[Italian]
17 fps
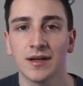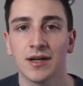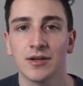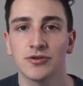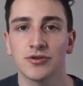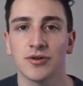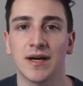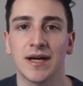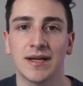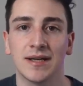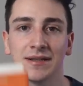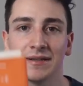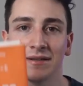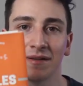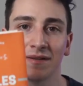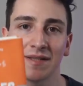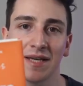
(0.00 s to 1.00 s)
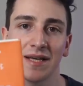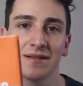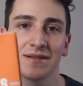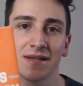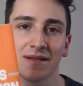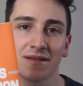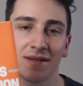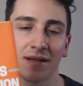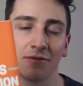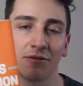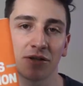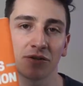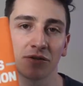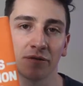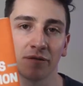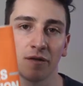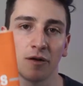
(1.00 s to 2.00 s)
cioè The Sales
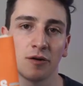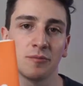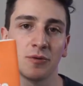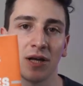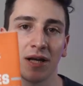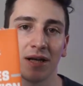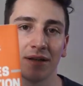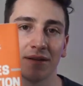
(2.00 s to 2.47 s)
Acceleration Formula